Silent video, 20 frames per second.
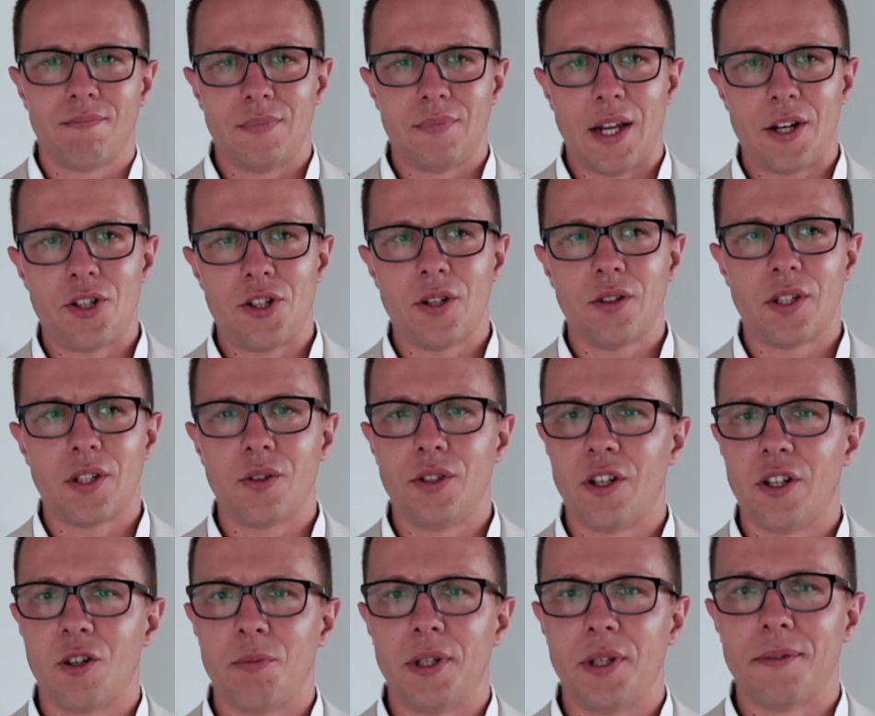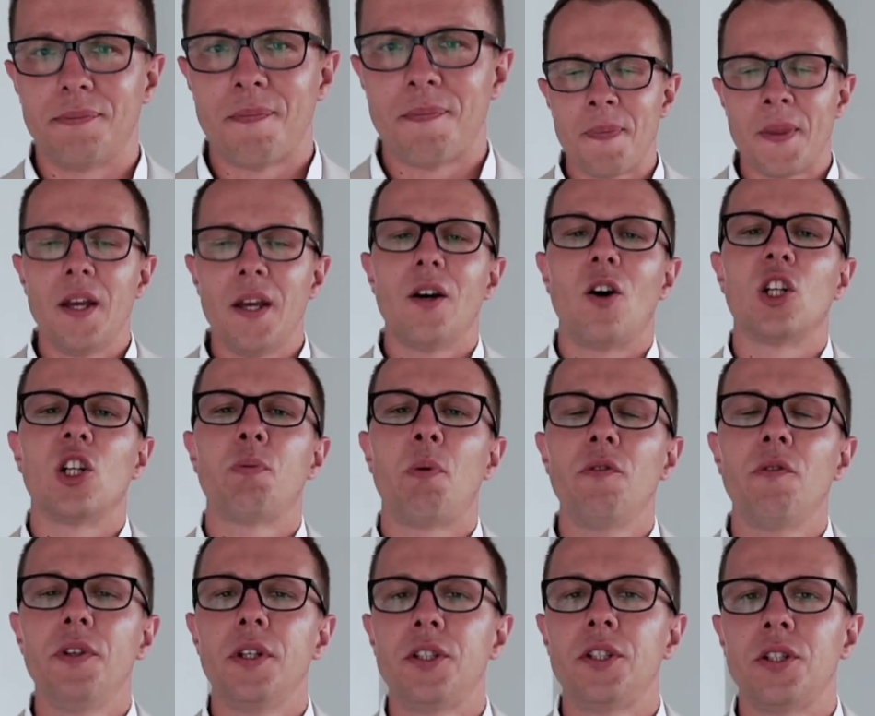Dlaczego tego nie robię?
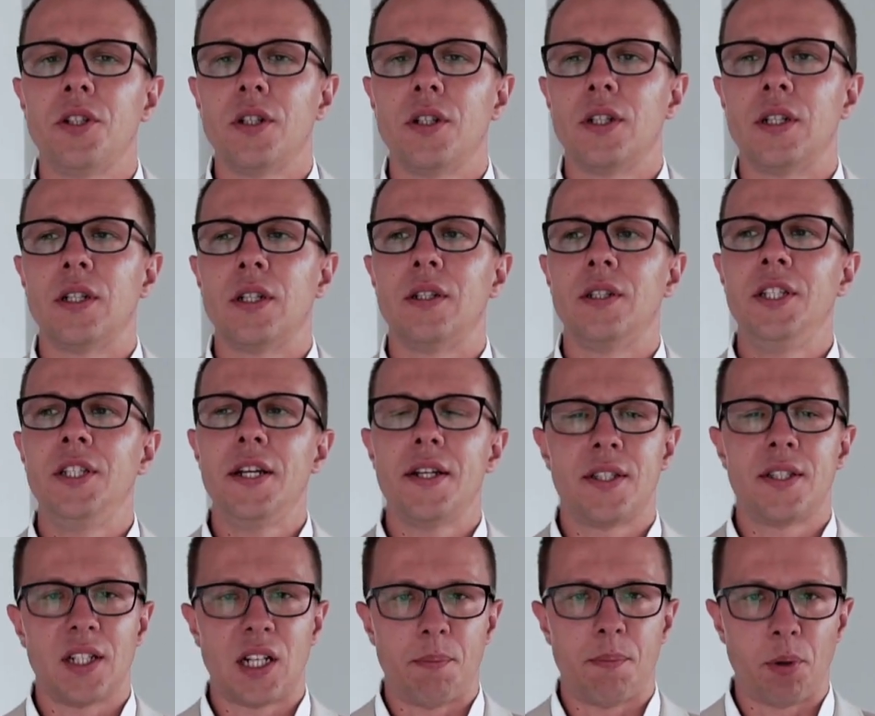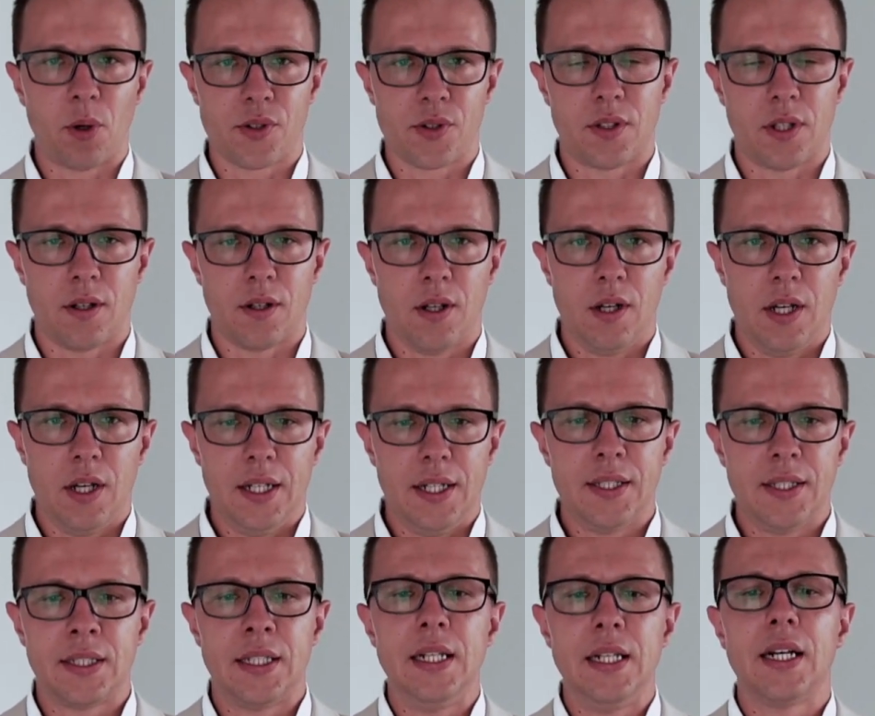Odpowiedź e, nie jest taka prosta.
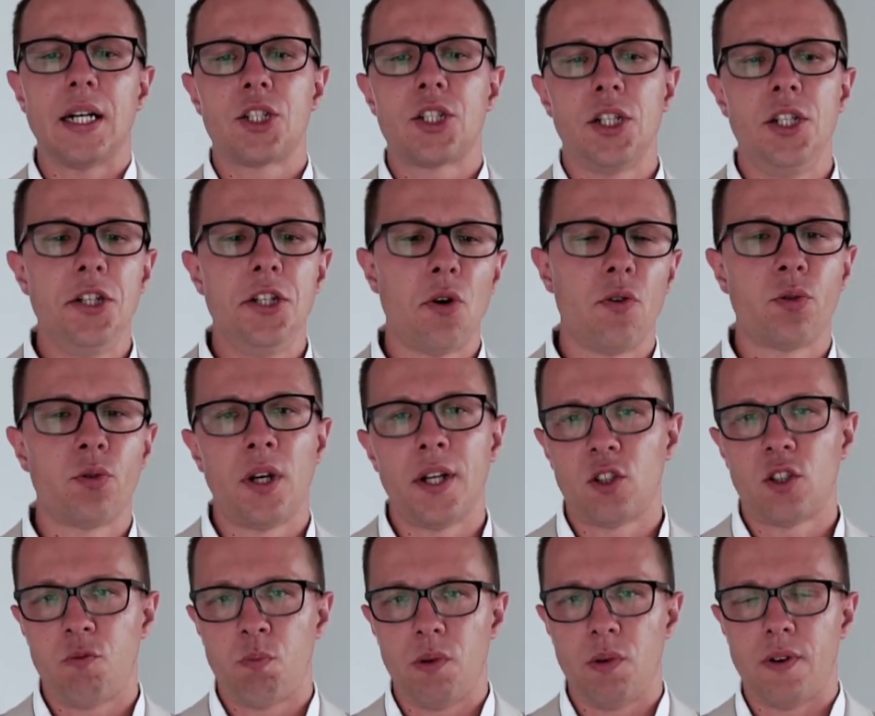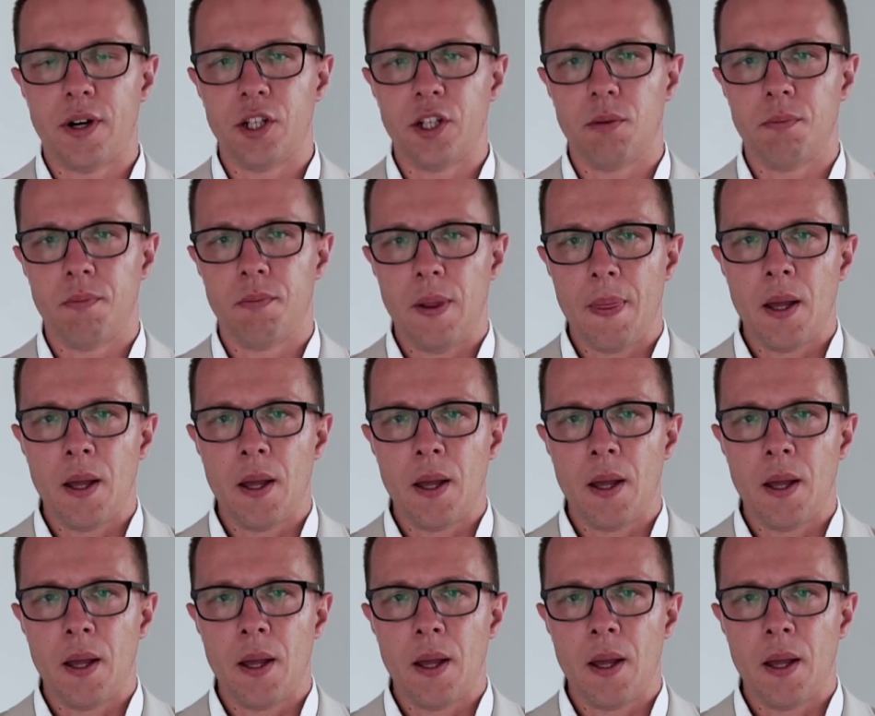Jest kilka czynników, które na to wpływają.